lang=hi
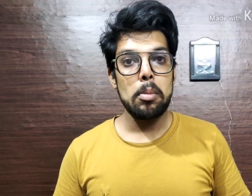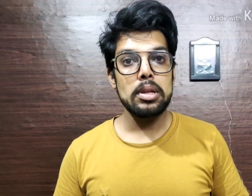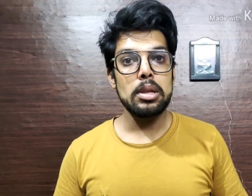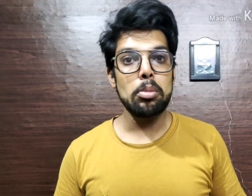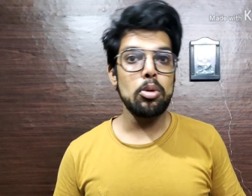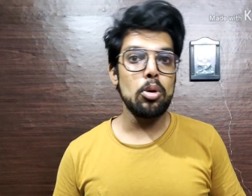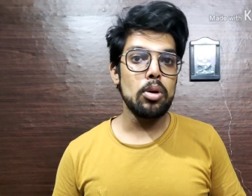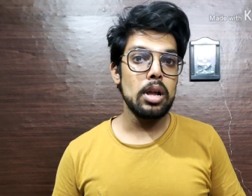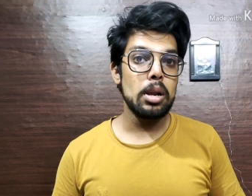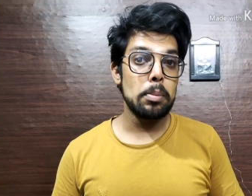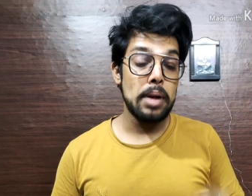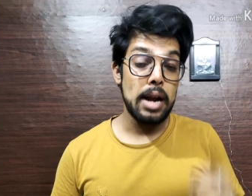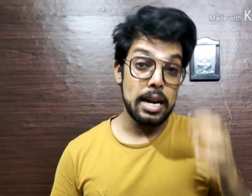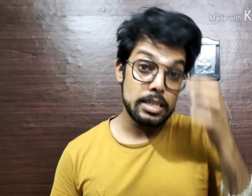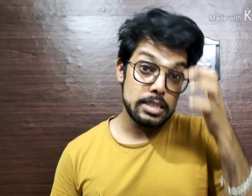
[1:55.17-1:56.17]
मतलब लोकल
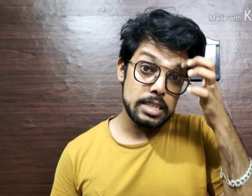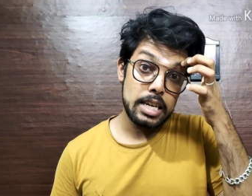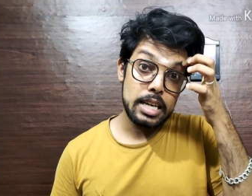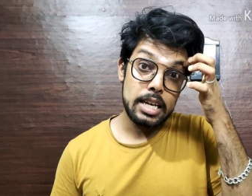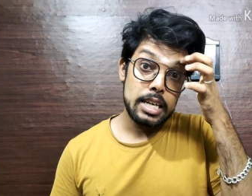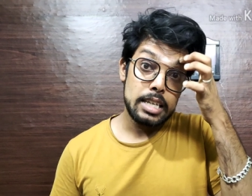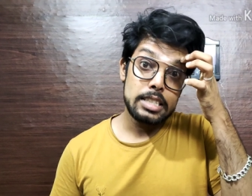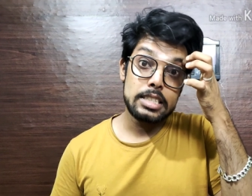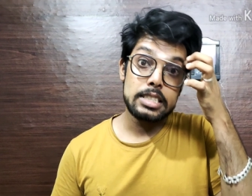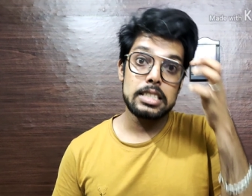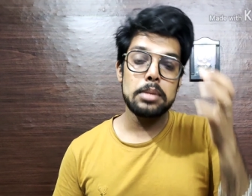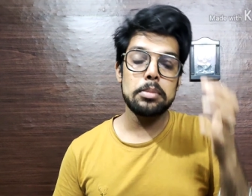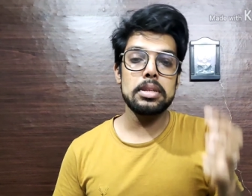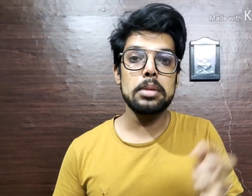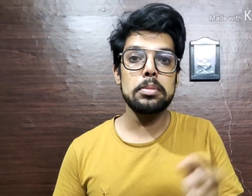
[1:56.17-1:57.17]
ब्रांड्स है
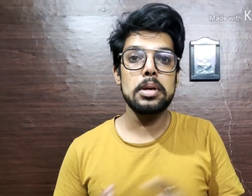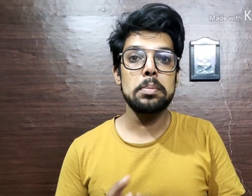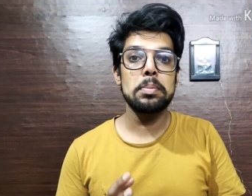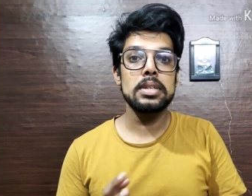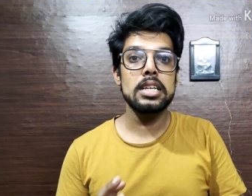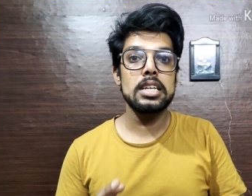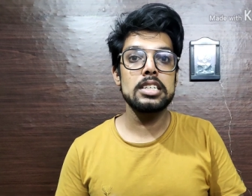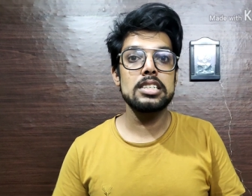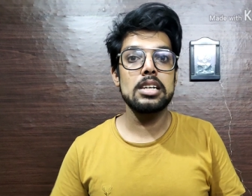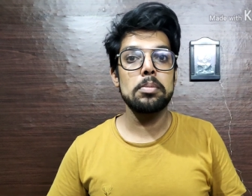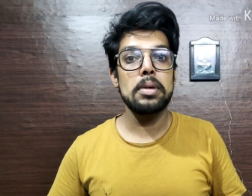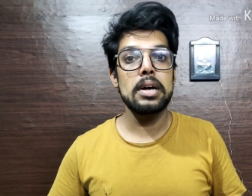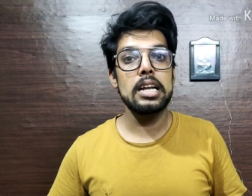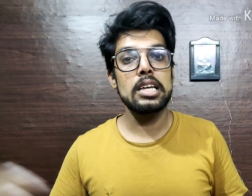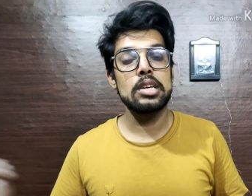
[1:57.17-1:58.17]
जिससे मतलब ये पता नहीं चल
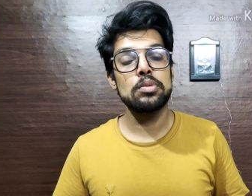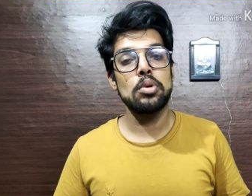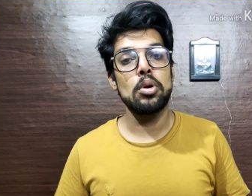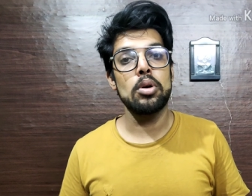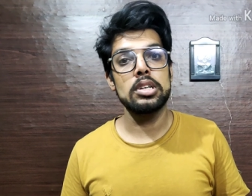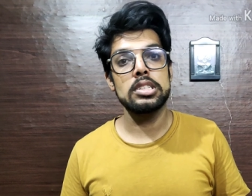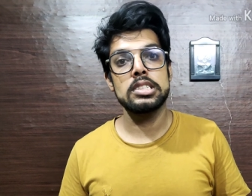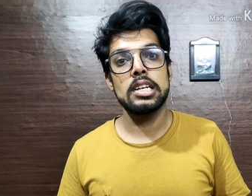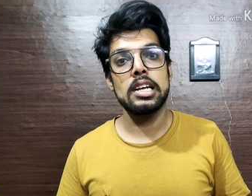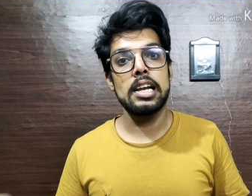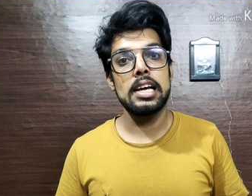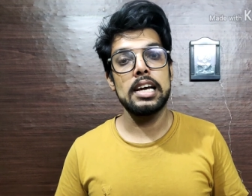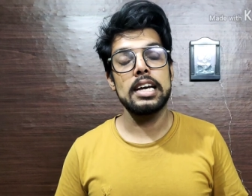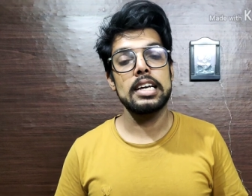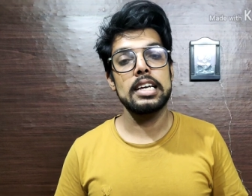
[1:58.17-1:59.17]
पा रहा है कि वो ओरिजिनल
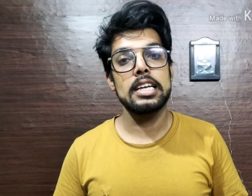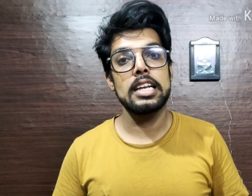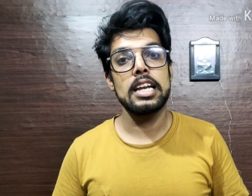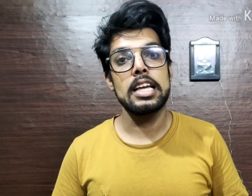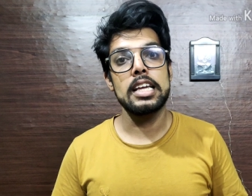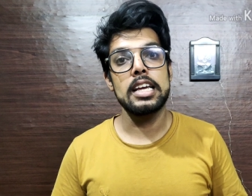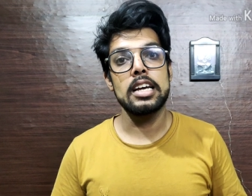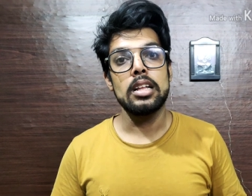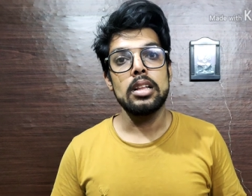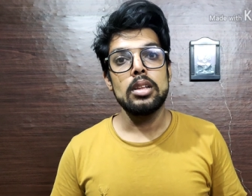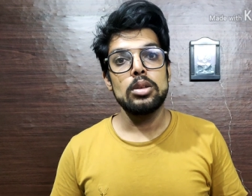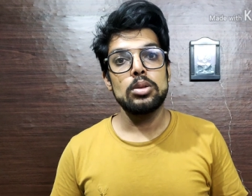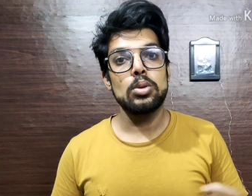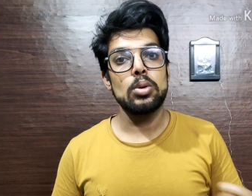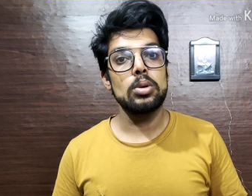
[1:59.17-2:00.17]
है कि नहीं है
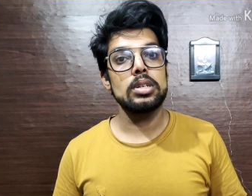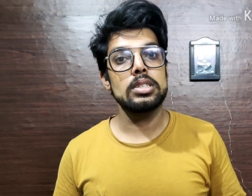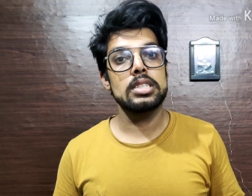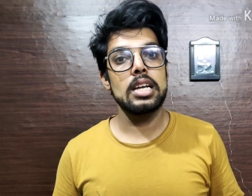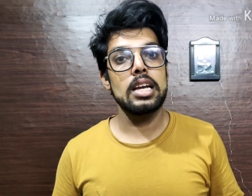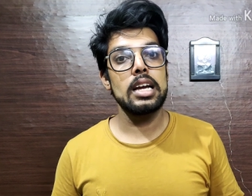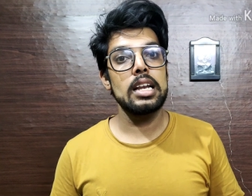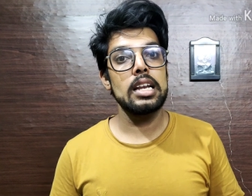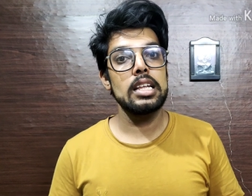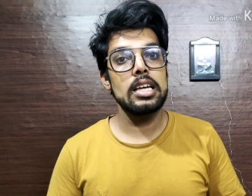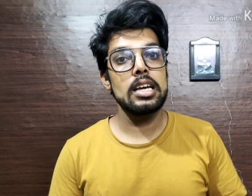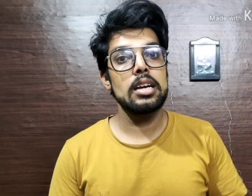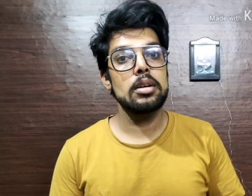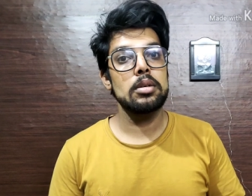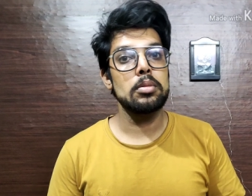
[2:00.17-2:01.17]
तो इसके
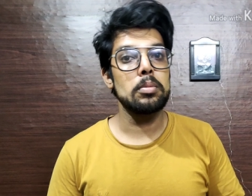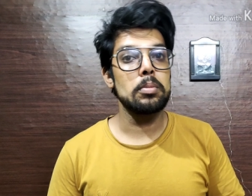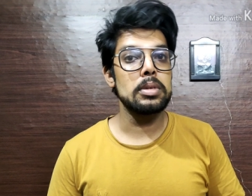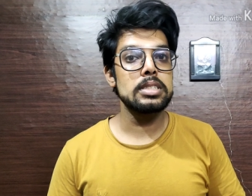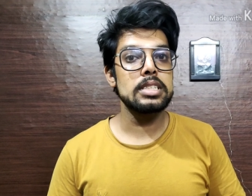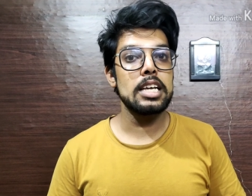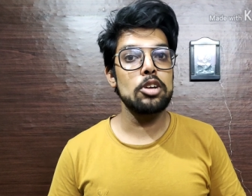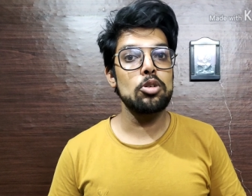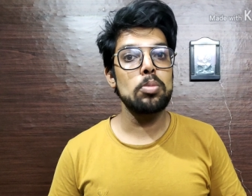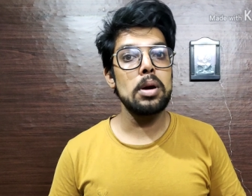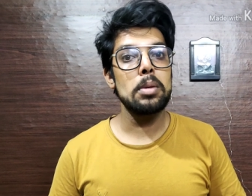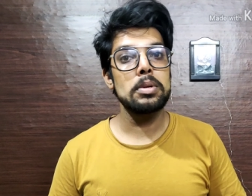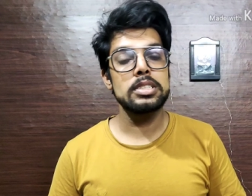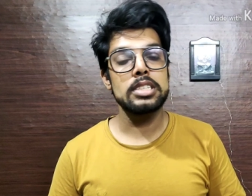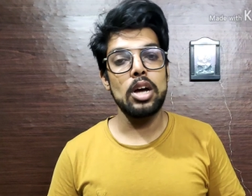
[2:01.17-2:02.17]
लिए बस एक
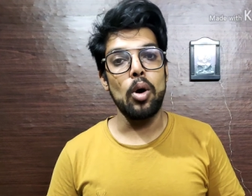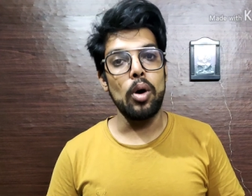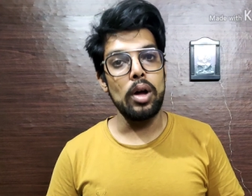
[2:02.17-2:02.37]
बार बस है